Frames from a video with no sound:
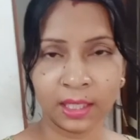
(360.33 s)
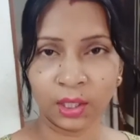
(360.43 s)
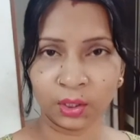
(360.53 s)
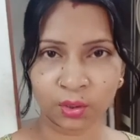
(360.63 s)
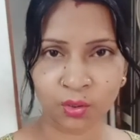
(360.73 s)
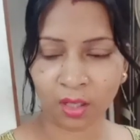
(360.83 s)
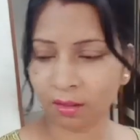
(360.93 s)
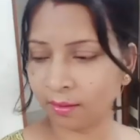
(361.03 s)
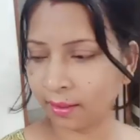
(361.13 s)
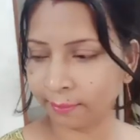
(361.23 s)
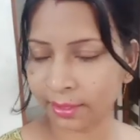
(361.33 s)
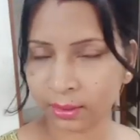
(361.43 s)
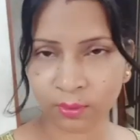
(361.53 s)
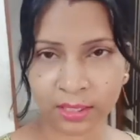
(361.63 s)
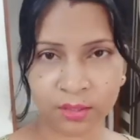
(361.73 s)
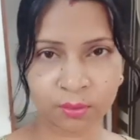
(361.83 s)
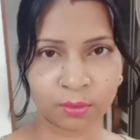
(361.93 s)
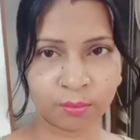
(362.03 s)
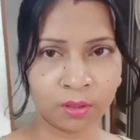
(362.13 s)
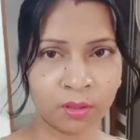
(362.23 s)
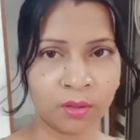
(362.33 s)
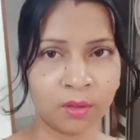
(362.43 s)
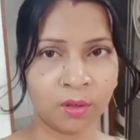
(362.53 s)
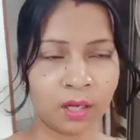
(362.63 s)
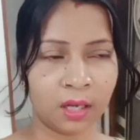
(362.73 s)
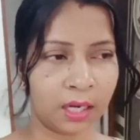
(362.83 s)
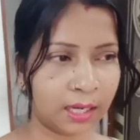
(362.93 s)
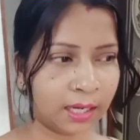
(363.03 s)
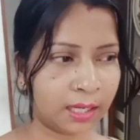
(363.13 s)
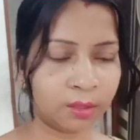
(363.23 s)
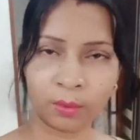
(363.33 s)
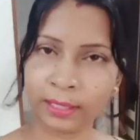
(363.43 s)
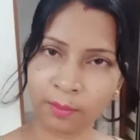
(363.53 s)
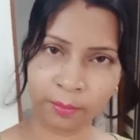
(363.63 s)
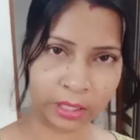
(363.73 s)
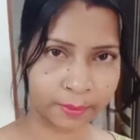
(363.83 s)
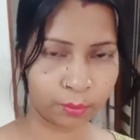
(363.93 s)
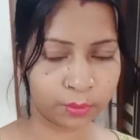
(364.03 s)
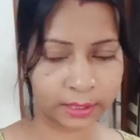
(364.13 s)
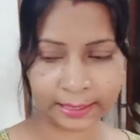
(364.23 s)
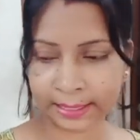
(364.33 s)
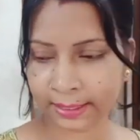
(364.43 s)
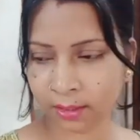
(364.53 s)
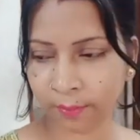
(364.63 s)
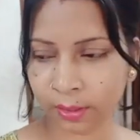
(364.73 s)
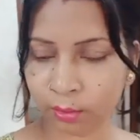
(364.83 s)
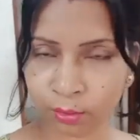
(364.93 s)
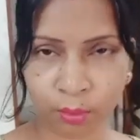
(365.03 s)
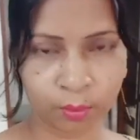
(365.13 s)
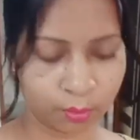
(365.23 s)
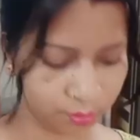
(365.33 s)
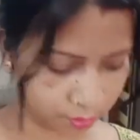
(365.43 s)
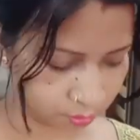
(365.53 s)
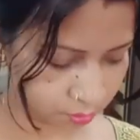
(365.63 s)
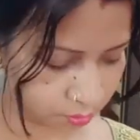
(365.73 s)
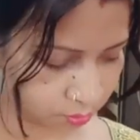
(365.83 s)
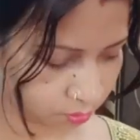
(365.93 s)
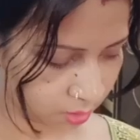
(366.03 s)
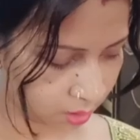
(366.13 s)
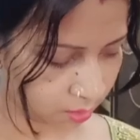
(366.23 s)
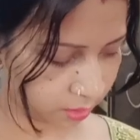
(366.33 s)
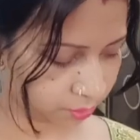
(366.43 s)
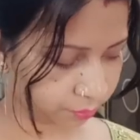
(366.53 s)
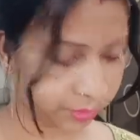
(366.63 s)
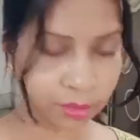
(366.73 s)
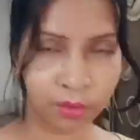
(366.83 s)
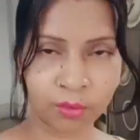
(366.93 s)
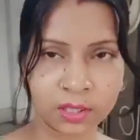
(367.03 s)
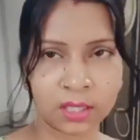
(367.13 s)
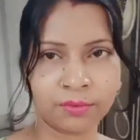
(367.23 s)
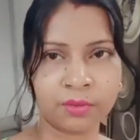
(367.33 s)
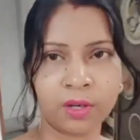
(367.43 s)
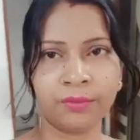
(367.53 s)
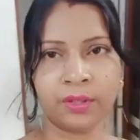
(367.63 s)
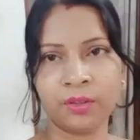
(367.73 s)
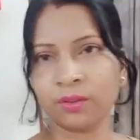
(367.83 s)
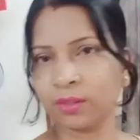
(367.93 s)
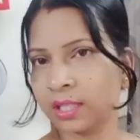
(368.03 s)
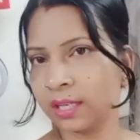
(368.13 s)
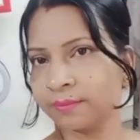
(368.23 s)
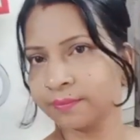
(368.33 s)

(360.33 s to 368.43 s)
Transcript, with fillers: তো চলো আমরা একটু রেস্ট করব আর ওই এলো পরে আবার উঠে খেতে দিতে হবে একটু শোবো একটু ভিডিও করছিলাম শর্ট ভিডিও করছিলাম